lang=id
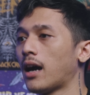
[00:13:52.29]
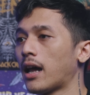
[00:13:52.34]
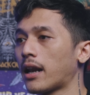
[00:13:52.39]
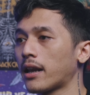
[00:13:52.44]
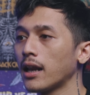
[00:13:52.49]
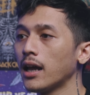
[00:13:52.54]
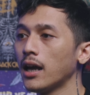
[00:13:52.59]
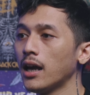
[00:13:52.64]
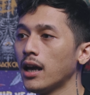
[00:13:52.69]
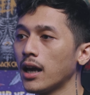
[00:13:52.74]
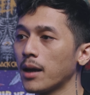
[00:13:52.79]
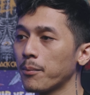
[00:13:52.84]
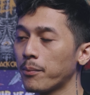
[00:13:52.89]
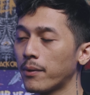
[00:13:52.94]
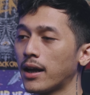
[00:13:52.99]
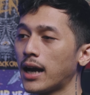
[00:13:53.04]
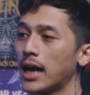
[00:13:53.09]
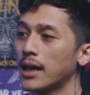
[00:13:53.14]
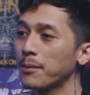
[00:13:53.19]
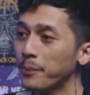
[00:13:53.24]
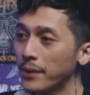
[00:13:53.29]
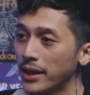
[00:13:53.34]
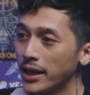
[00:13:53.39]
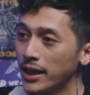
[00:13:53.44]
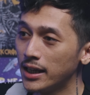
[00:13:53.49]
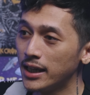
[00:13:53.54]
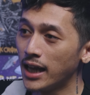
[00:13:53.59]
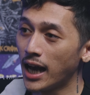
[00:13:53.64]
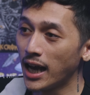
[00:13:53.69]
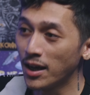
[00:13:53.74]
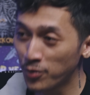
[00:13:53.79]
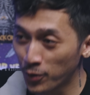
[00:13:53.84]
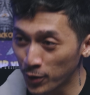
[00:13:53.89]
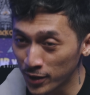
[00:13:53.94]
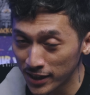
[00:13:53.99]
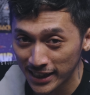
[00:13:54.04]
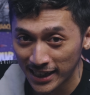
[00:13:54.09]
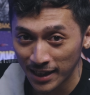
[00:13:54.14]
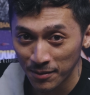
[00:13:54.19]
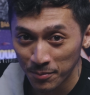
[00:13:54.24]
karena Apple CarPlay di
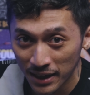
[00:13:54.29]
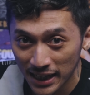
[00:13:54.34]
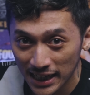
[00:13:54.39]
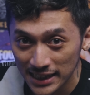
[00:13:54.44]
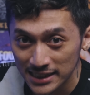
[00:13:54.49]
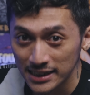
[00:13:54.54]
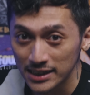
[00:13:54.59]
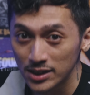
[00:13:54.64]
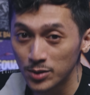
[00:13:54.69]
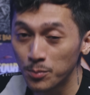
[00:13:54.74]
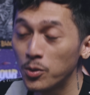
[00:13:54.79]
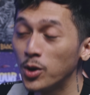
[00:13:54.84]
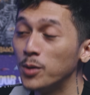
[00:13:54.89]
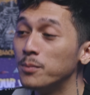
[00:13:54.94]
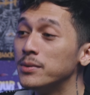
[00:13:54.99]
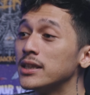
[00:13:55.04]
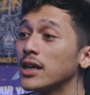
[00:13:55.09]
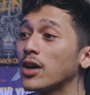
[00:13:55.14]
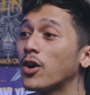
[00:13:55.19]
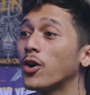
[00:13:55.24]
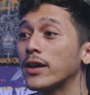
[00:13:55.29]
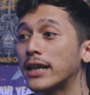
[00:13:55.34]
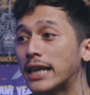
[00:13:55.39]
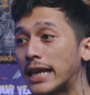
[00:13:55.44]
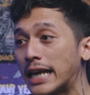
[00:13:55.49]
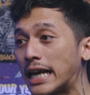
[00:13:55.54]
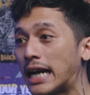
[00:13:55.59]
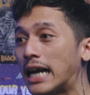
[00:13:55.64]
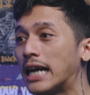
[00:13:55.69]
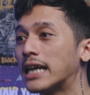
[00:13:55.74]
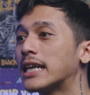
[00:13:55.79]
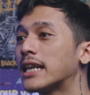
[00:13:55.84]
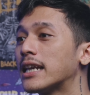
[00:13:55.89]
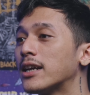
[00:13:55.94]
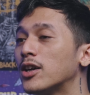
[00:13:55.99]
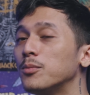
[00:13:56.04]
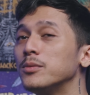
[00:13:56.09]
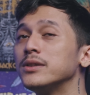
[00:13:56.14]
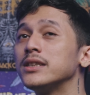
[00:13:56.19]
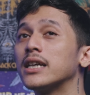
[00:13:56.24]
iPhone 13 itu belum bisa connect akhirnya
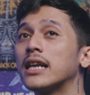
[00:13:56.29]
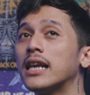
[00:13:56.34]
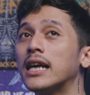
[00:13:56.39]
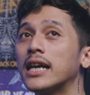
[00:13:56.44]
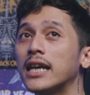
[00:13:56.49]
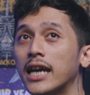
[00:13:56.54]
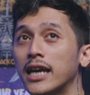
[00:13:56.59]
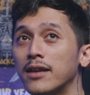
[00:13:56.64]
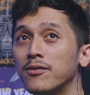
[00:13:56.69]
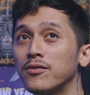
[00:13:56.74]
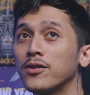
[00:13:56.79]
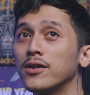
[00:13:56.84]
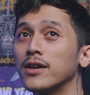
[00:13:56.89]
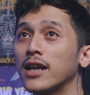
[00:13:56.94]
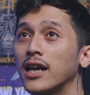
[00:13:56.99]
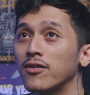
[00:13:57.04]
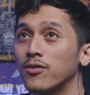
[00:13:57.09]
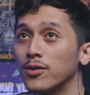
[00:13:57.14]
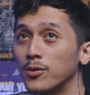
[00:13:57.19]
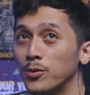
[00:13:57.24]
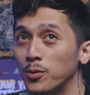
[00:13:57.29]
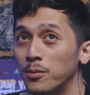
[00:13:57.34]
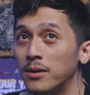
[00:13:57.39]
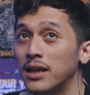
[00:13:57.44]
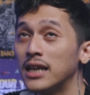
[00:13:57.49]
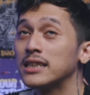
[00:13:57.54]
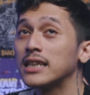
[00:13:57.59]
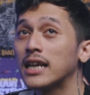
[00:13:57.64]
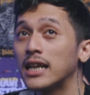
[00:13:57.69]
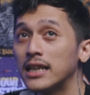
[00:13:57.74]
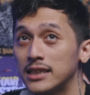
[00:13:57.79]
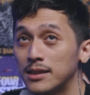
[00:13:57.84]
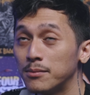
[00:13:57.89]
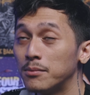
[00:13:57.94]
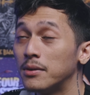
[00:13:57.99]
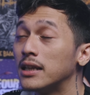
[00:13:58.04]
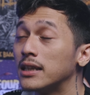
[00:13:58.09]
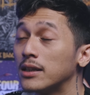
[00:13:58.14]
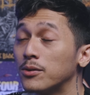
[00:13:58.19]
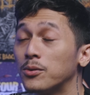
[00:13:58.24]
gue mencari lagi handphone iPhone 12 kali
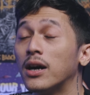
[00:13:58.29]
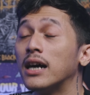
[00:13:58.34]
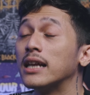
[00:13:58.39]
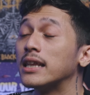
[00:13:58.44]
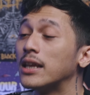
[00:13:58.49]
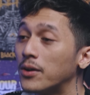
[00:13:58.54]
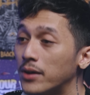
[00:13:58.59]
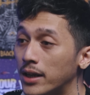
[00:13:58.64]
11 gue nggak tahu